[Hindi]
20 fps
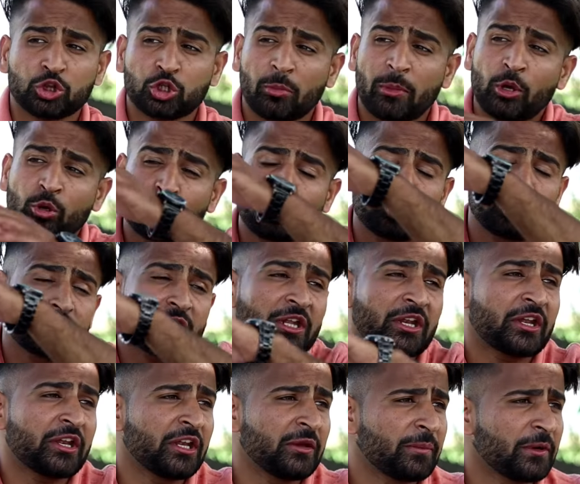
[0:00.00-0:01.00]
तो मैं उन
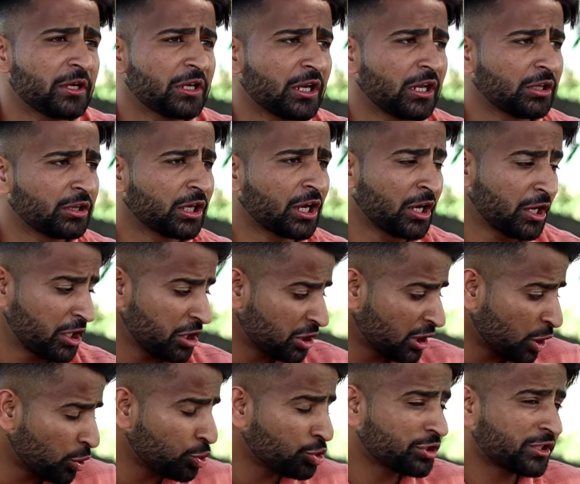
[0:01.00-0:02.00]
कुत्ते ने नहीं पीट लेता
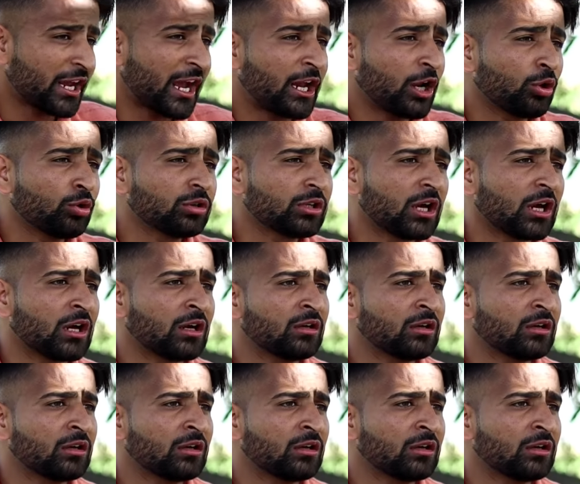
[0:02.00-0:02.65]
इतना कुछ क्या ना हूं